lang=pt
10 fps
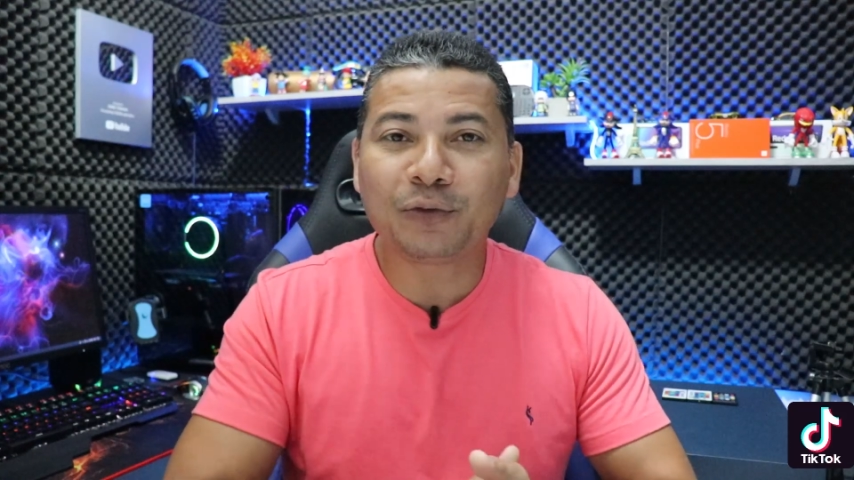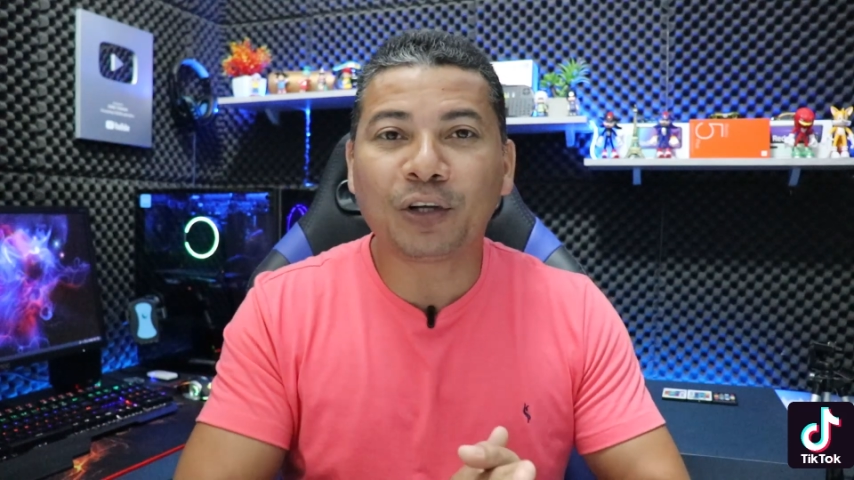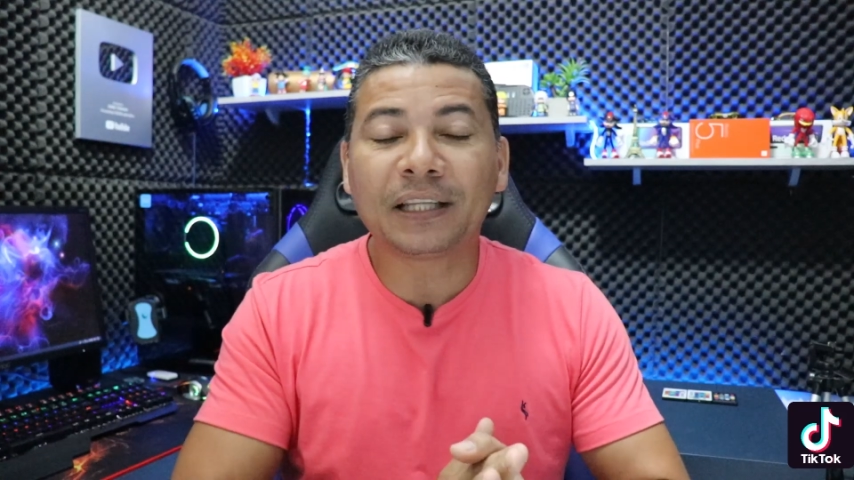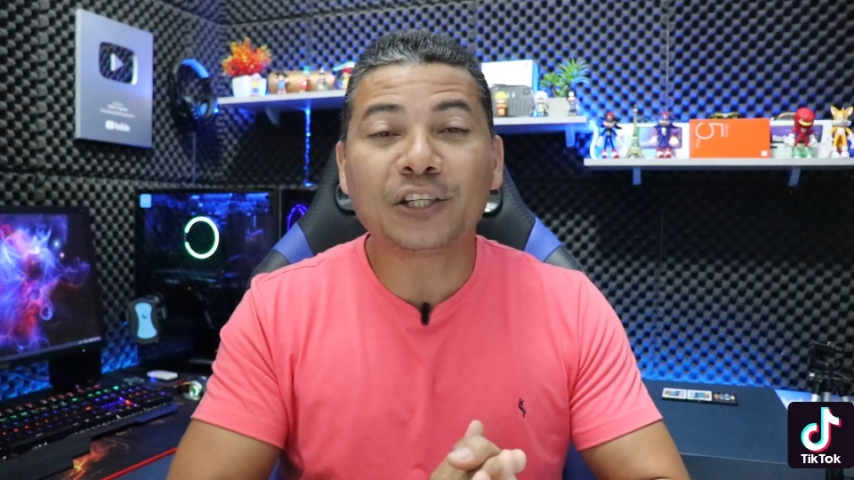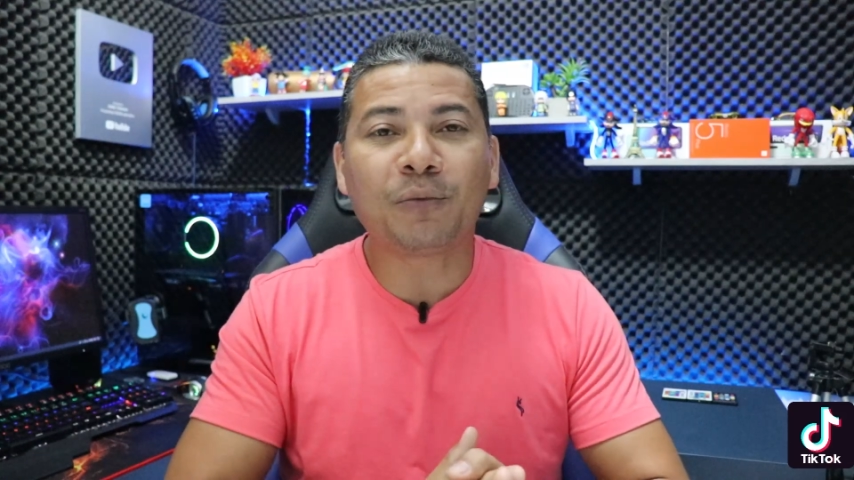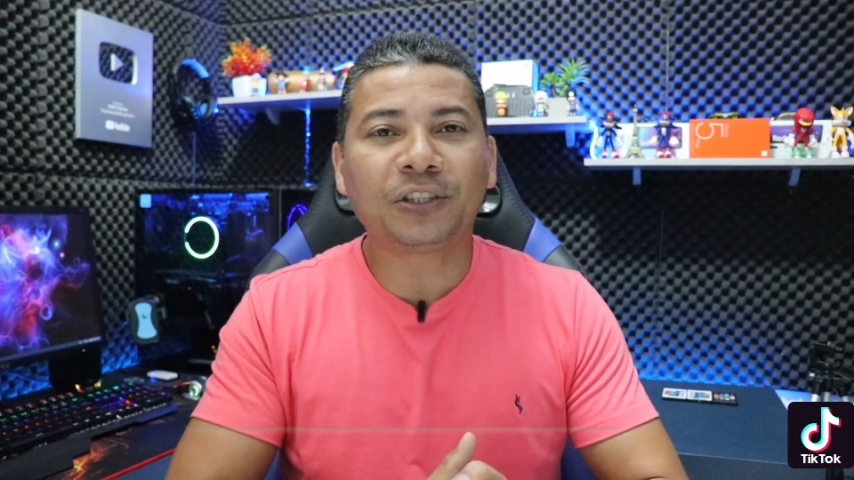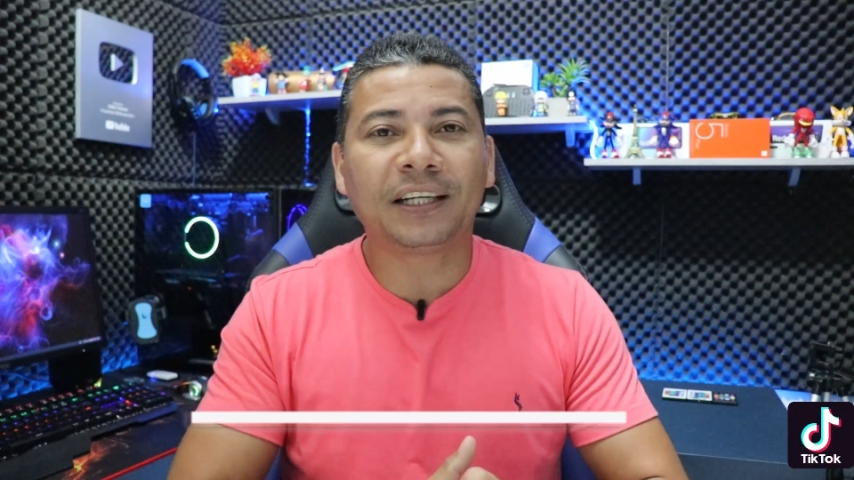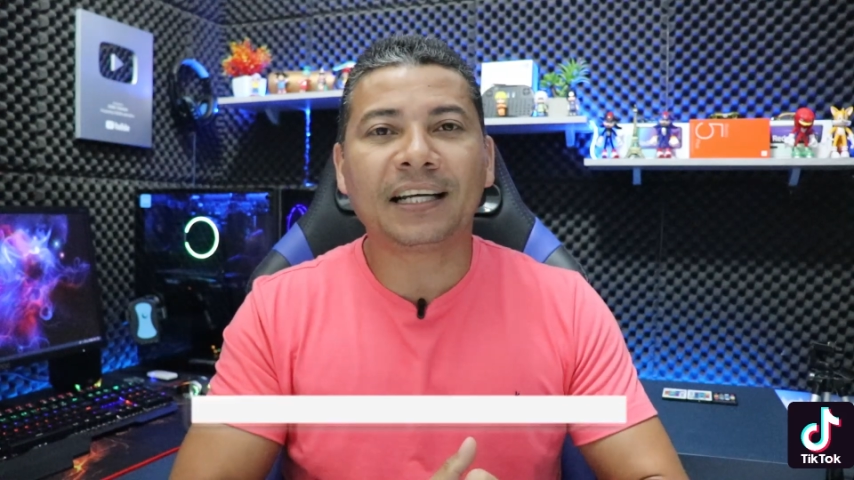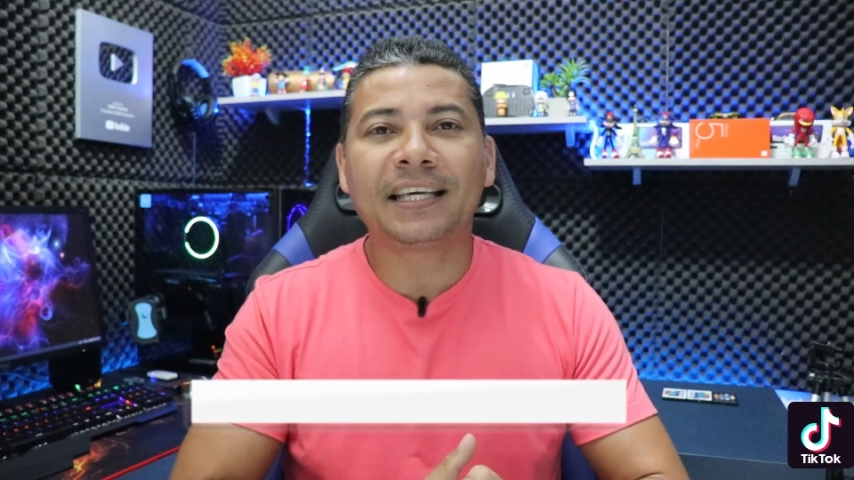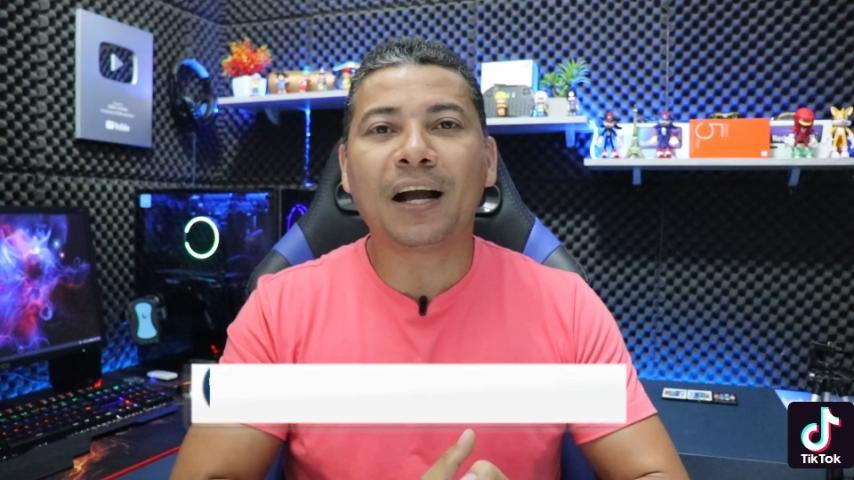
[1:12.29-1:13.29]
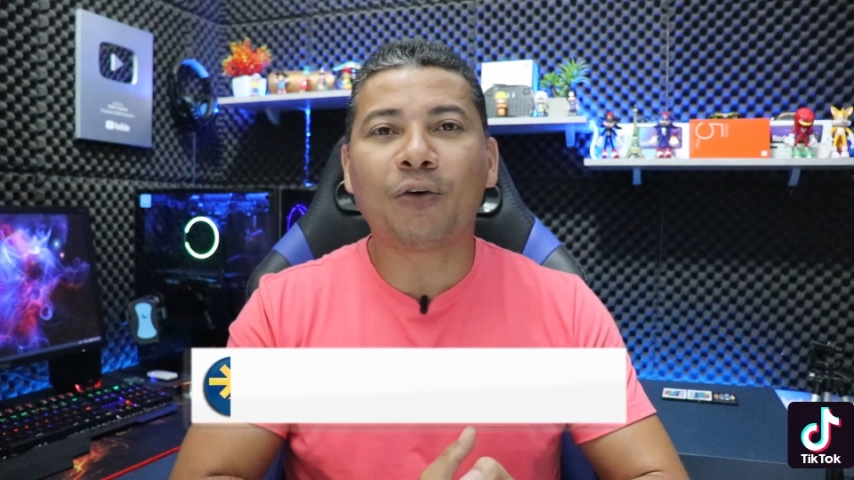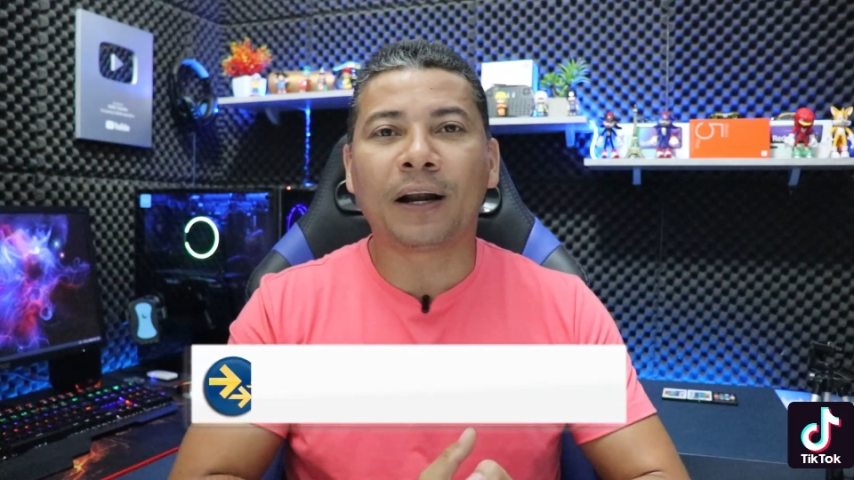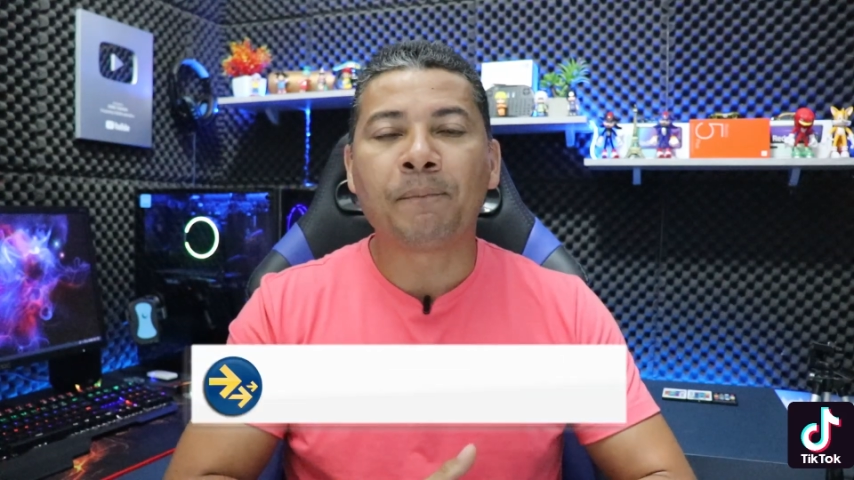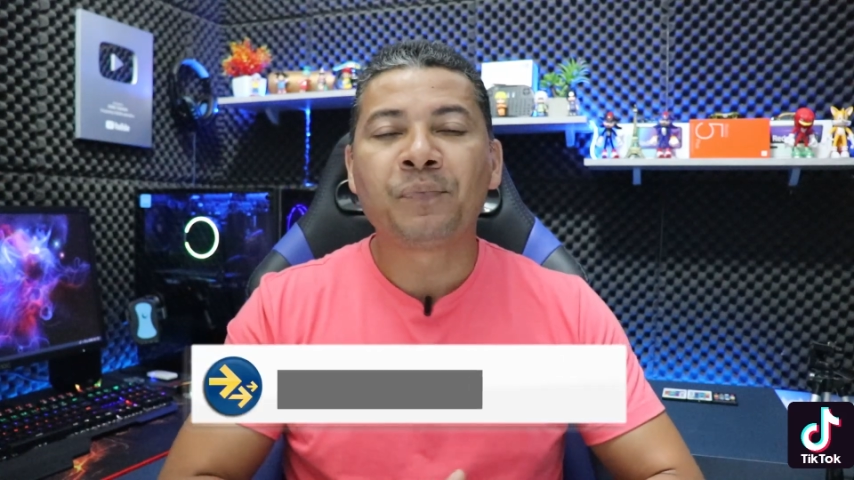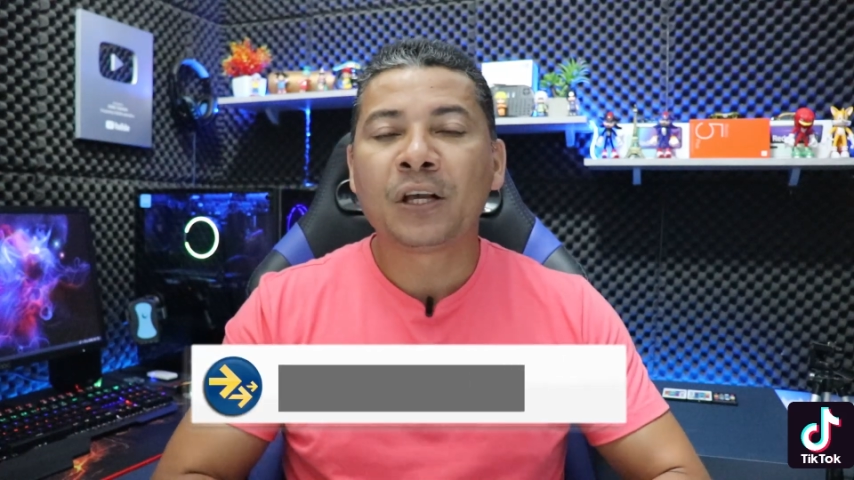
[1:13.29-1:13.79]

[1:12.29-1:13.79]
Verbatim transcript: que eu vou estar te mostrando aqui agora.